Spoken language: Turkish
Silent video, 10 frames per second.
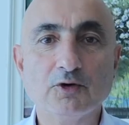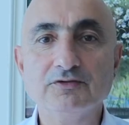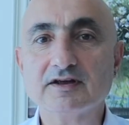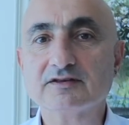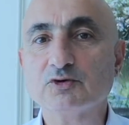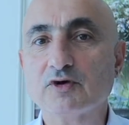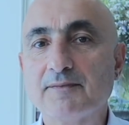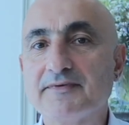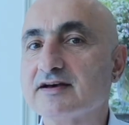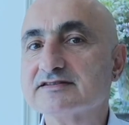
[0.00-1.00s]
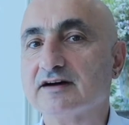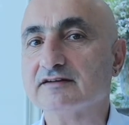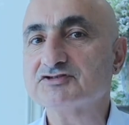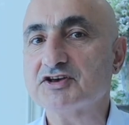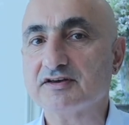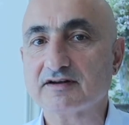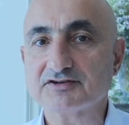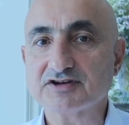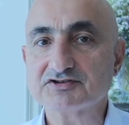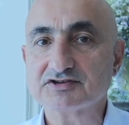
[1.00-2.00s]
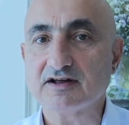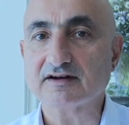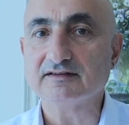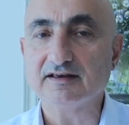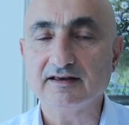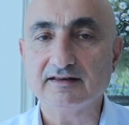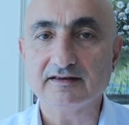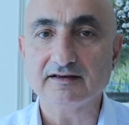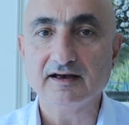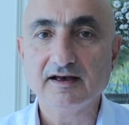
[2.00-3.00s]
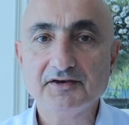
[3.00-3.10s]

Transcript: önlerini göremeyen sadece ihracatçılar değildi.